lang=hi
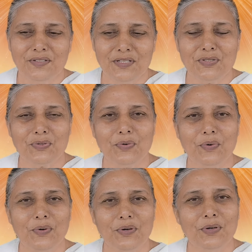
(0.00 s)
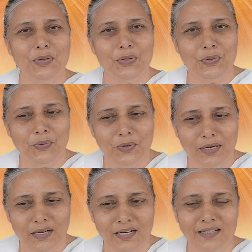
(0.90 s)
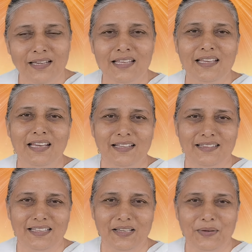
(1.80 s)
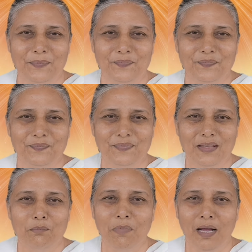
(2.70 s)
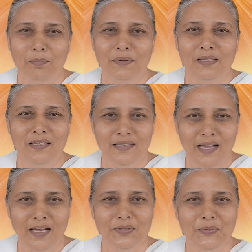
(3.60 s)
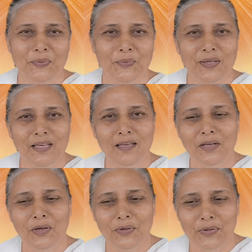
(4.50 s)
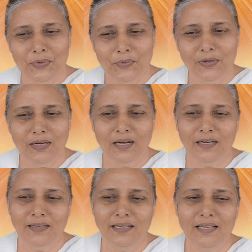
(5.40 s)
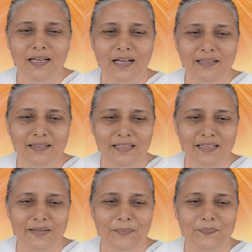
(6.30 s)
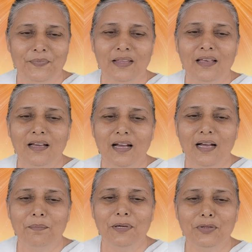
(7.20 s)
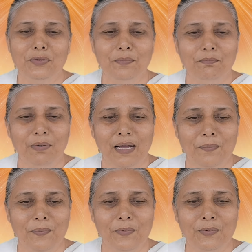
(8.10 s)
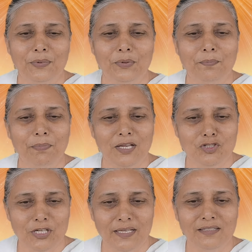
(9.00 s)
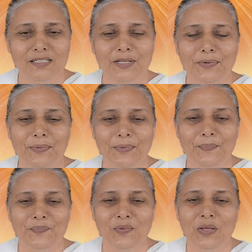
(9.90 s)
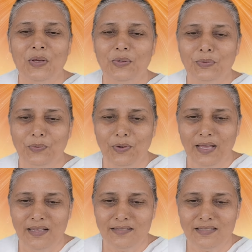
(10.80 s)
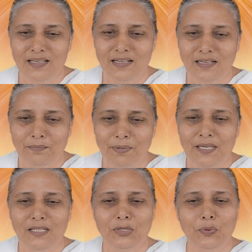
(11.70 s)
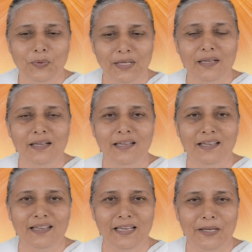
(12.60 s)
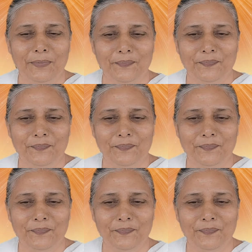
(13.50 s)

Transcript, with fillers: जिसको योग अग्नि कहते हैं बाप की याद को ही योग अग्नि कहते हैं अभी तुम बाप को तो पहचानते हो तो ऐसे कभी थोड़ी कहेंगे